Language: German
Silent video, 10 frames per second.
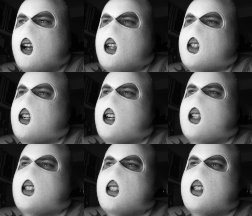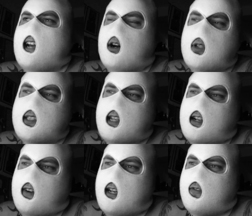sondern das ist aus der
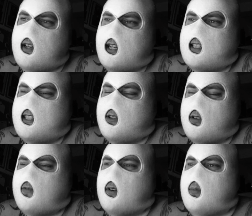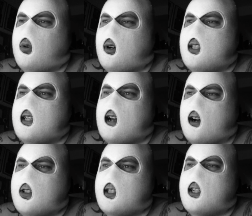Qualifikation von Royce
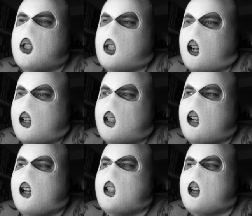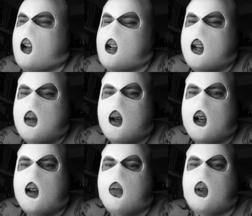heraus entstanden ein Teilnehmer,
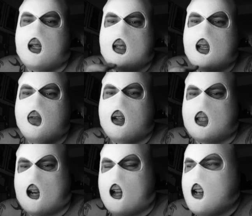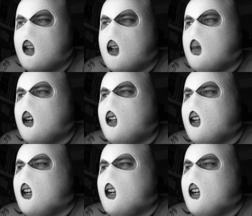ein fiktiver Teilnehmer